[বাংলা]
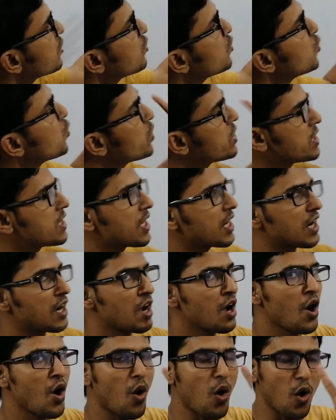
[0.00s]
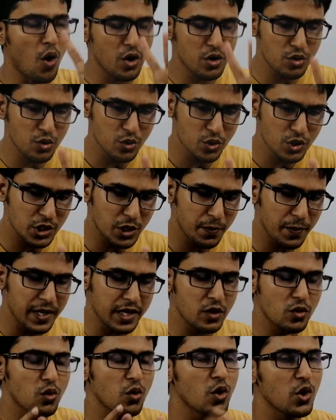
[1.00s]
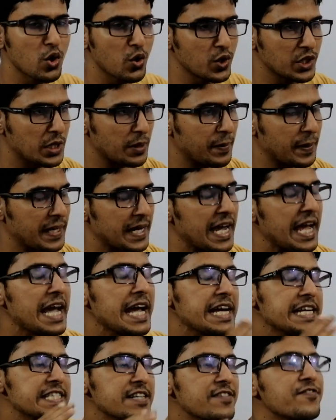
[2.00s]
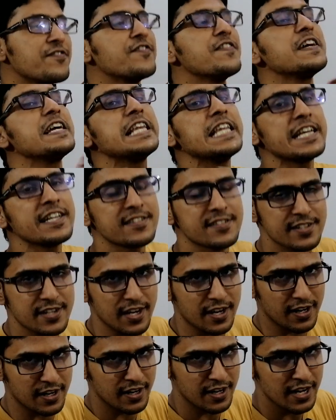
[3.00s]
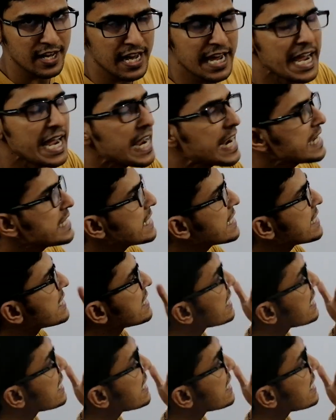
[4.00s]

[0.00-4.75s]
কিন্তু দুইটা হটও হতে পারে কোল্ড হতে পারে এই যে ফিলিংসটা এই যে